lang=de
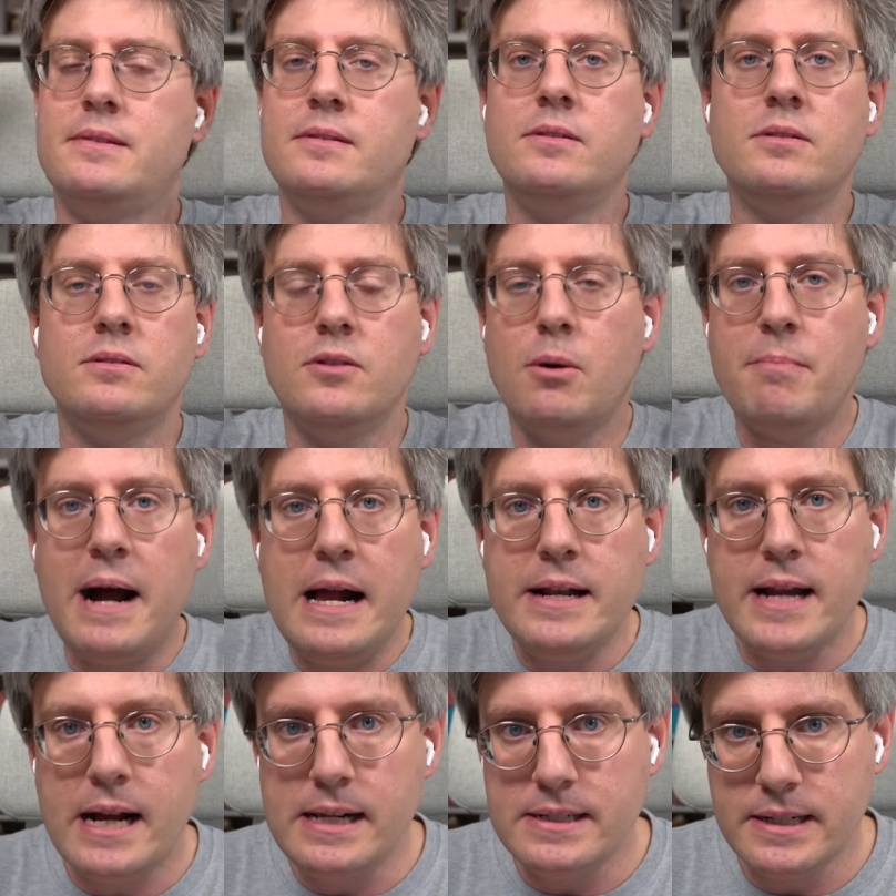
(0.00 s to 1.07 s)

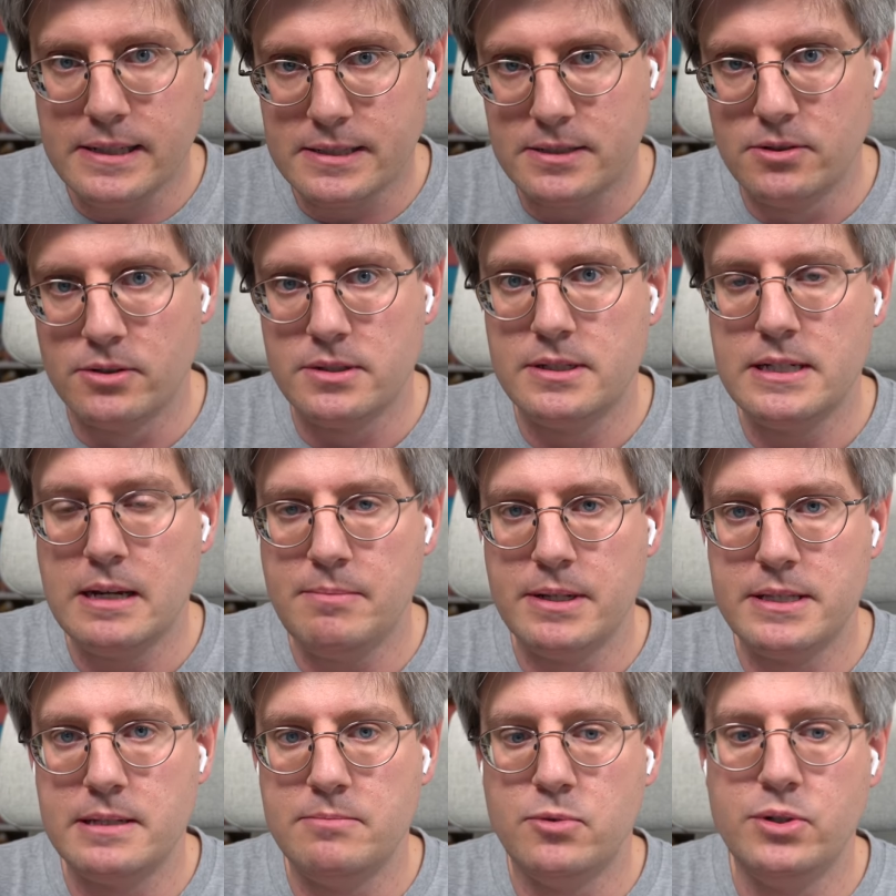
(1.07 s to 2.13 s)
normalen Alltagsnutzen
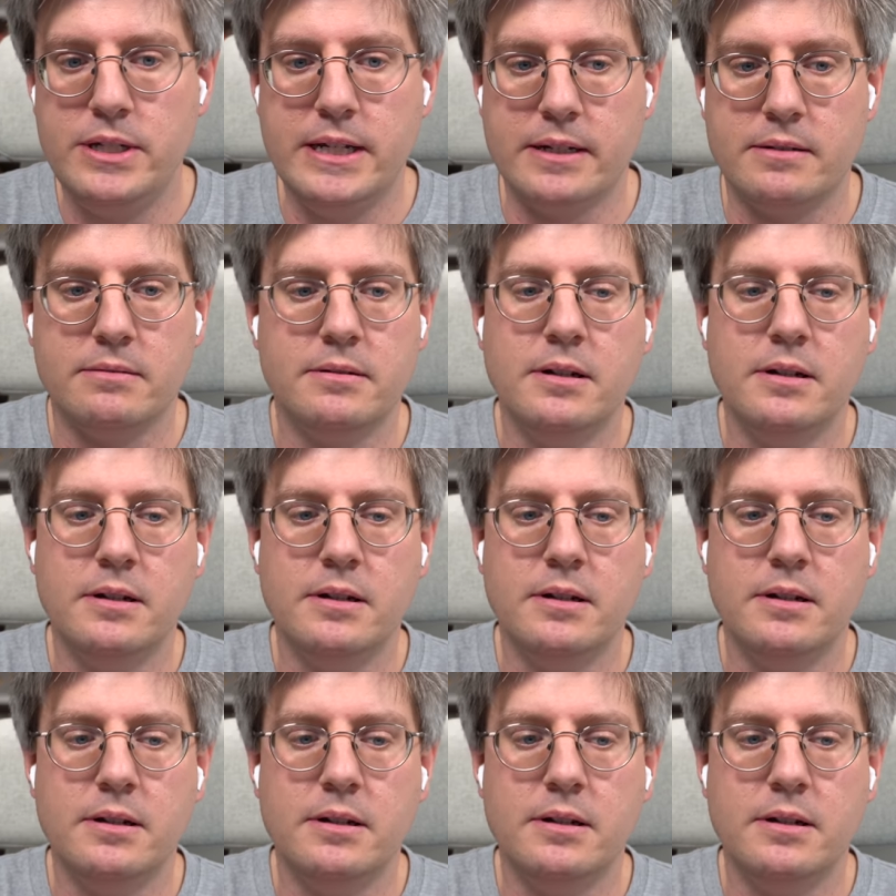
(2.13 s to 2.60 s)
damit simuliert.